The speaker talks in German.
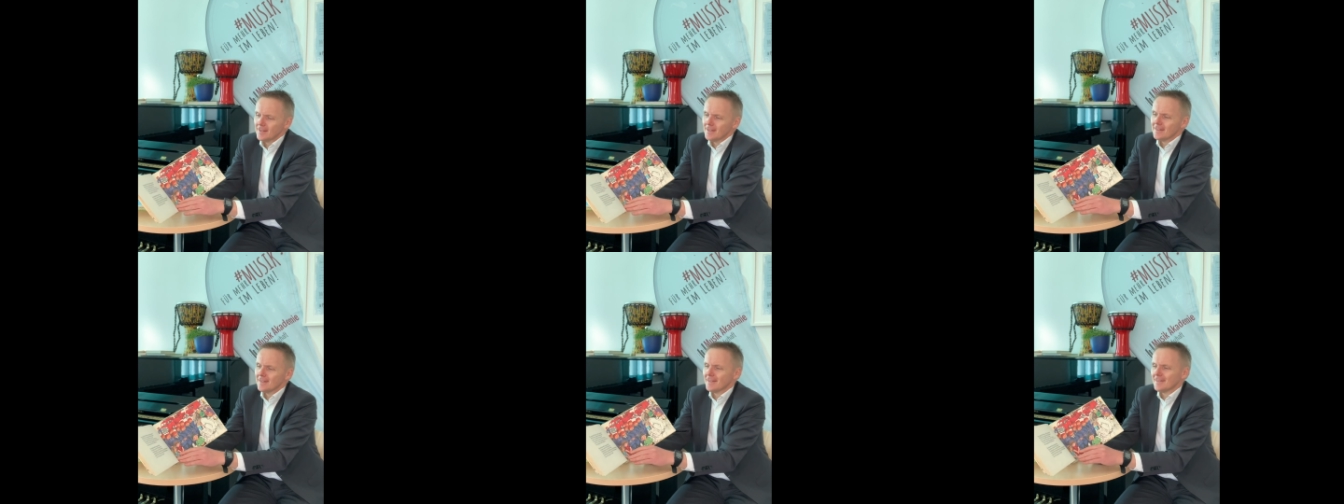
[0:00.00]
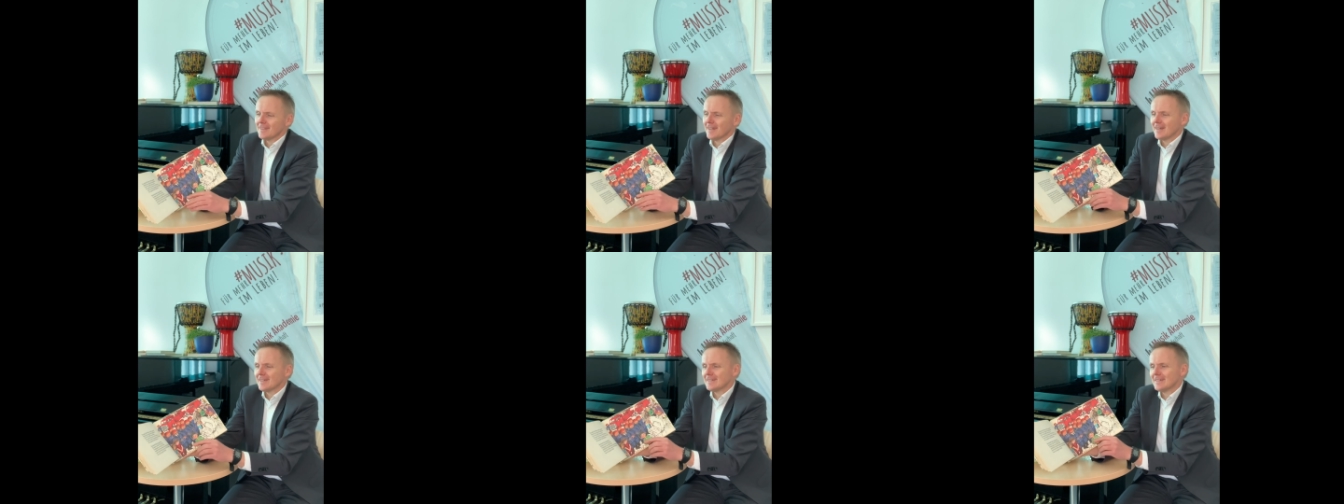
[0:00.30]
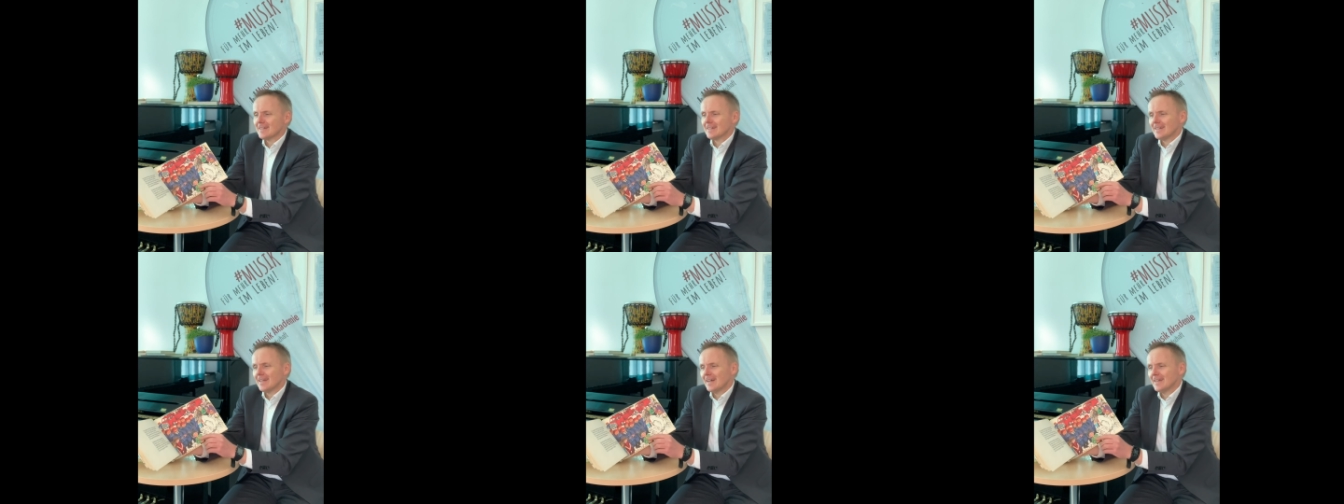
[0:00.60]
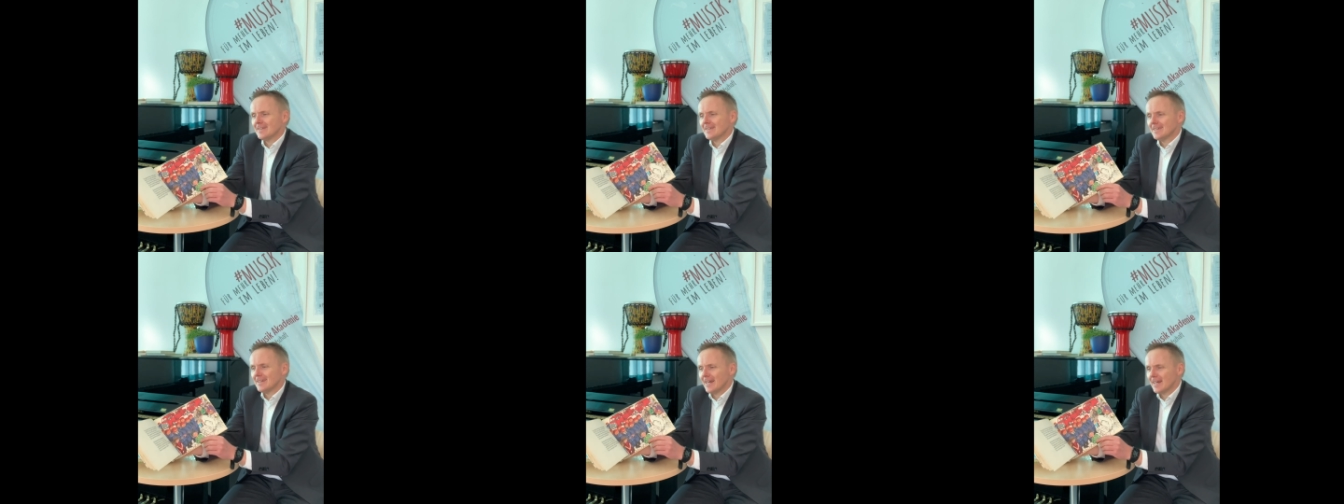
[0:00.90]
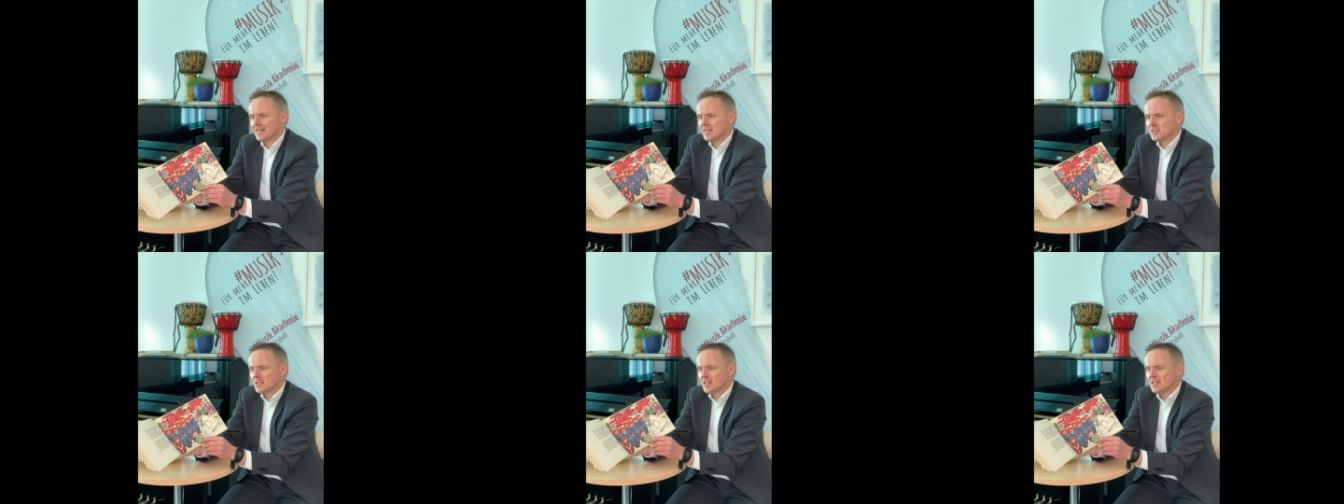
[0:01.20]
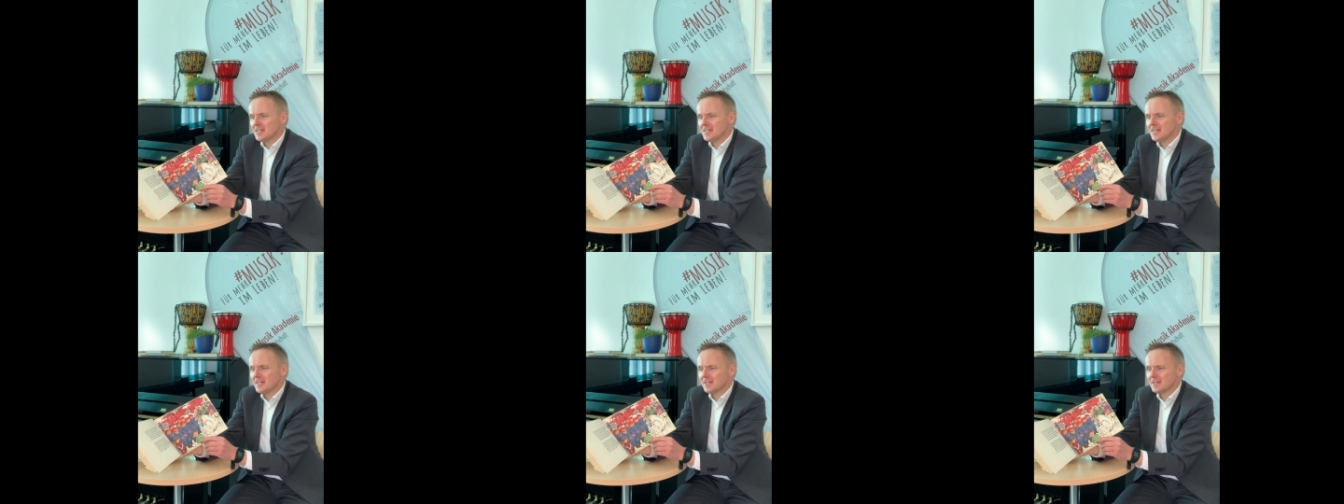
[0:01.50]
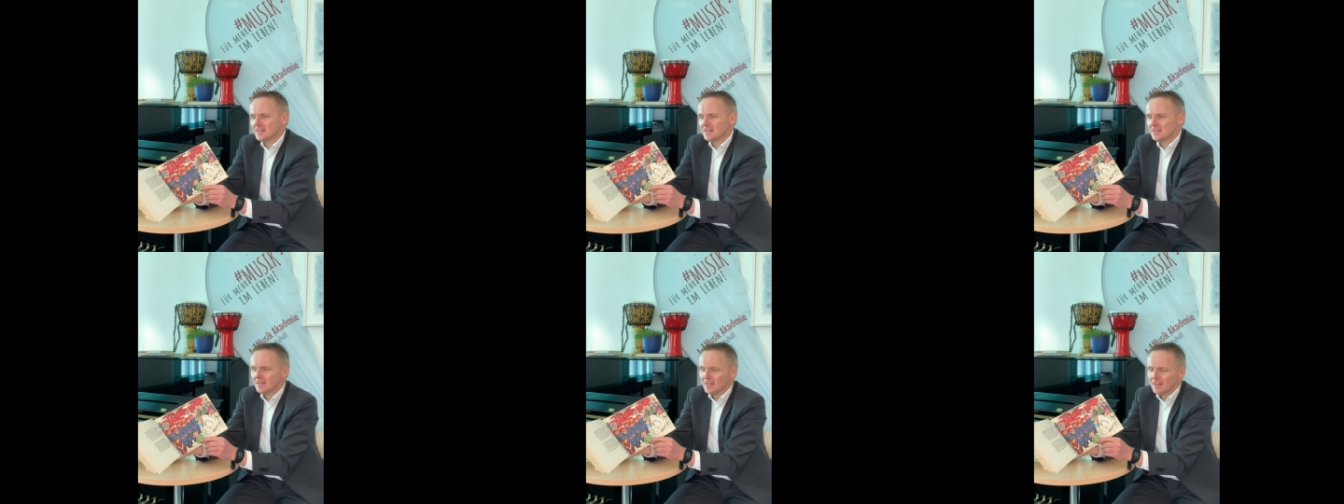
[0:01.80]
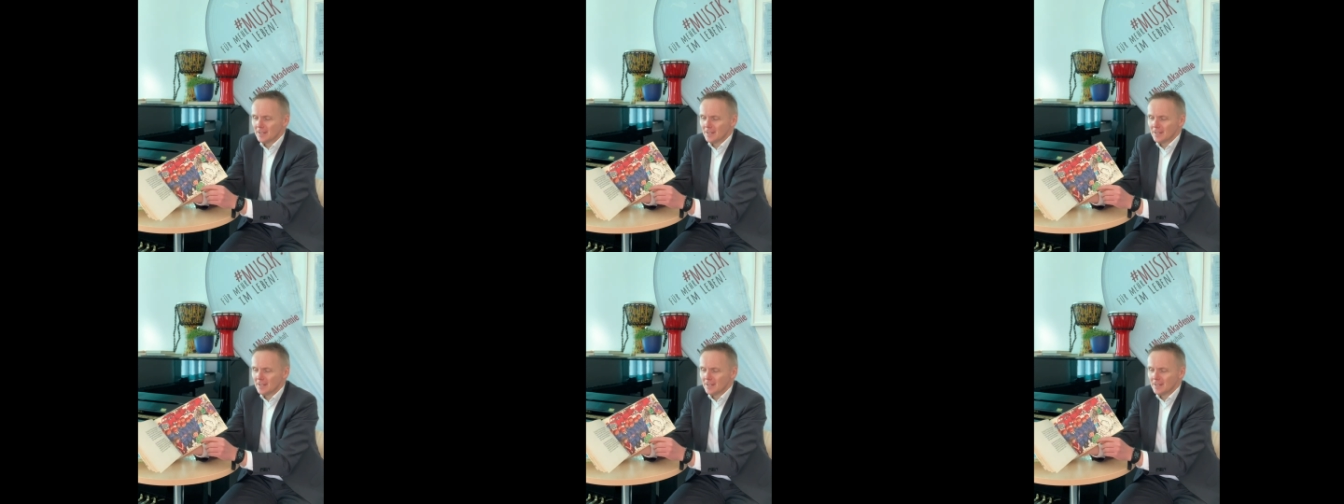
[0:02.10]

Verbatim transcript: Da sagt der Kleine leicht geniert,